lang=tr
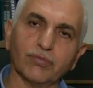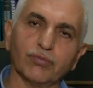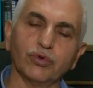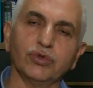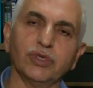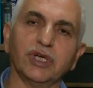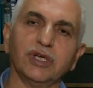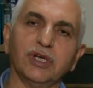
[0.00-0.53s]

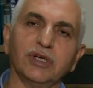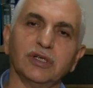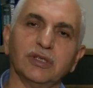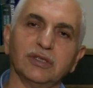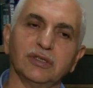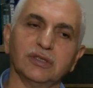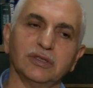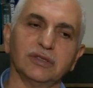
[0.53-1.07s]
bunlara
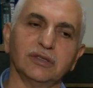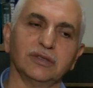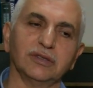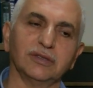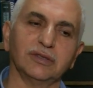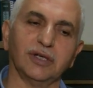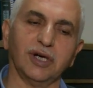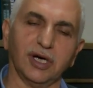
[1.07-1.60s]
e,
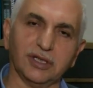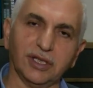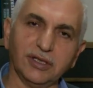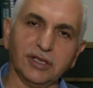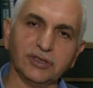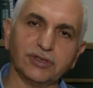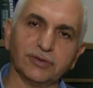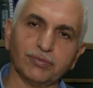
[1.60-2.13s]

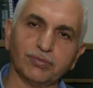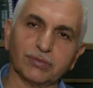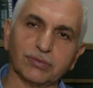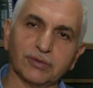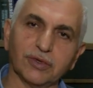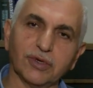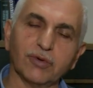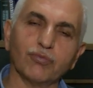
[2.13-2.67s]
alan açıp
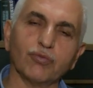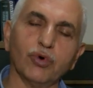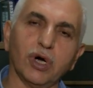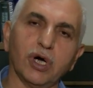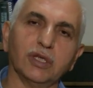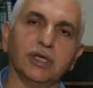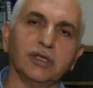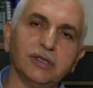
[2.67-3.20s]

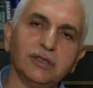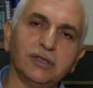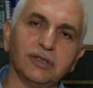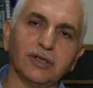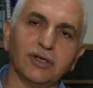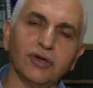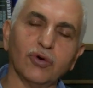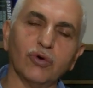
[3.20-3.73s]
bu alanı
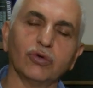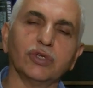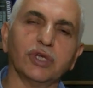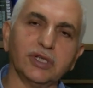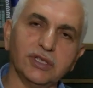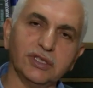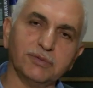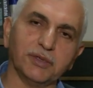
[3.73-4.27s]

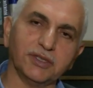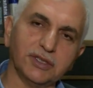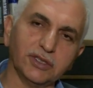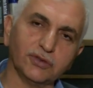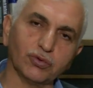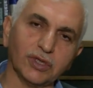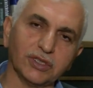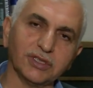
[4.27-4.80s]
onları hizmetten
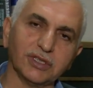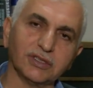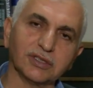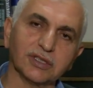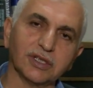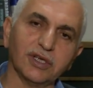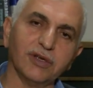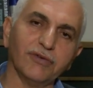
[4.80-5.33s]

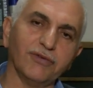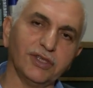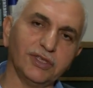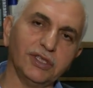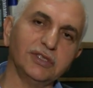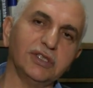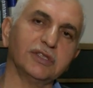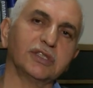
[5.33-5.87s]
sunacağız. Ve
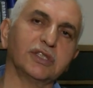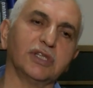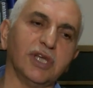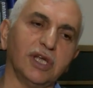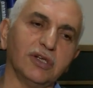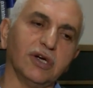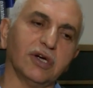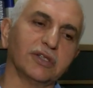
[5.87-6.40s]
diyeceğiz ki
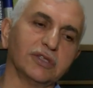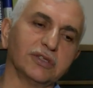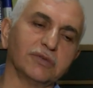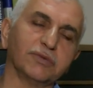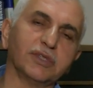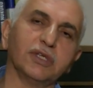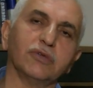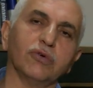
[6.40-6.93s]
gel
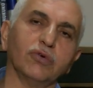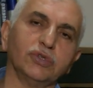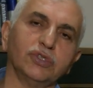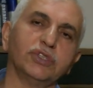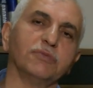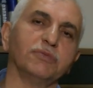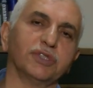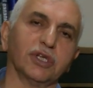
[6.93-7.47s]
kardeşim sen 10
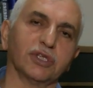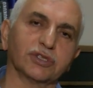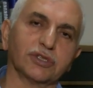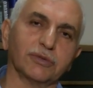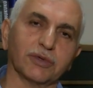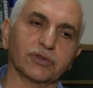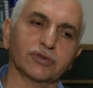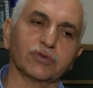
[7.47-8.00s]
kişi mi
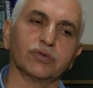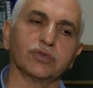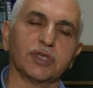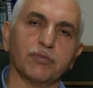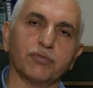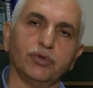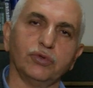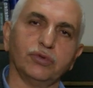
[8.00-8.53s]
çalıştırmak
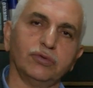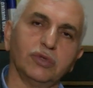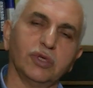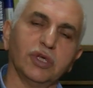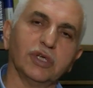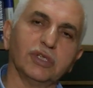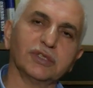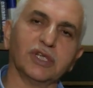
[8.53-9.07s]
istiyorsan buyurun
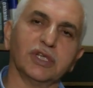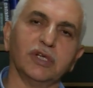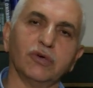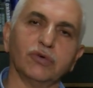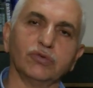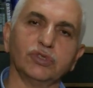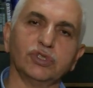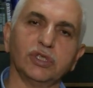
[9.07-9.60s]
sana
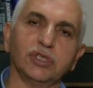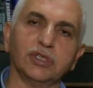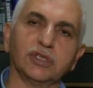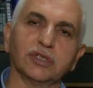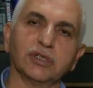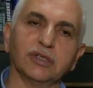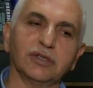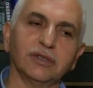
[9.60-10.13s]
10
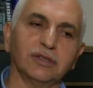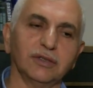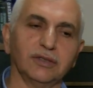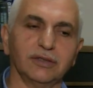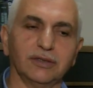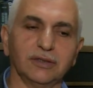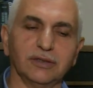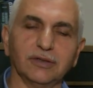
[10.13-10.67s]
kişilik
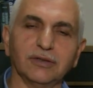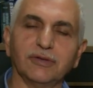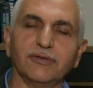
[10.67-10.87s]
e,